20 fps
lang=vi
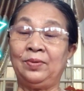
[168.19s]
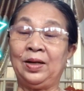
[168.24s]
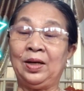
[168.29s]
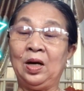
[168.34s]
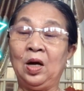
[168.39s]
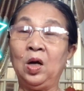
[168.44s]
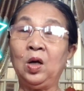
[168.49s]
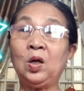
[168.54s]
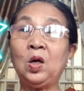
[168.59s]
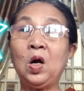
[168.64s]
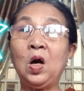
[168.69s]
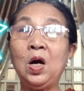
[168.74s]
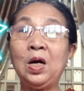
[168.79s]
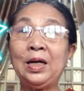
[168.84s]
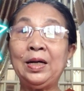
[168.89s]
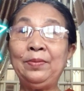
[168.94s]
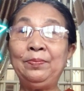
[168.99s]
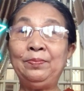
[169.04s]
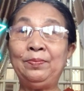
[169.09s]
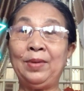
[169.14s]
và nó
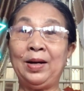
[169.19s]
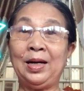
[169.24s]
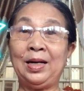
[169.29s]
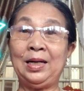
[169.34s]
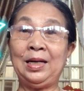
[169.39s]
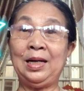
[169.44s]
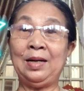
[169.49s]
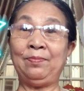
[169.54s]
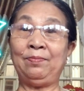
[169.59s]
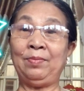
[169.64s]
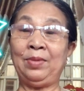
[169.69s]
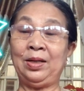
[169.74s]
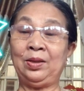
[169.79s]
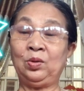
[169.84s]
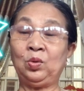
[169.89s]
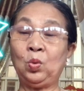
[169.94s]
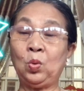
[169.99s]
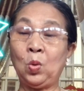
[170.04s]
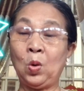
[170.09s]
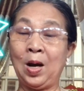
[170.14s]
có cái mệnh là
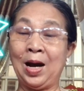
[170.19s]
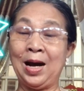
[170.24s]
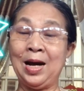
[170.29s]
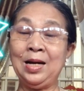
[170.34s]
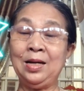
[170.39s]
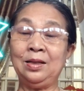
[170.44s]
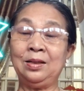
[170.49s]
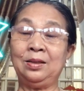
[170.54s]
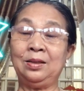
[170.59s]
mệnh quả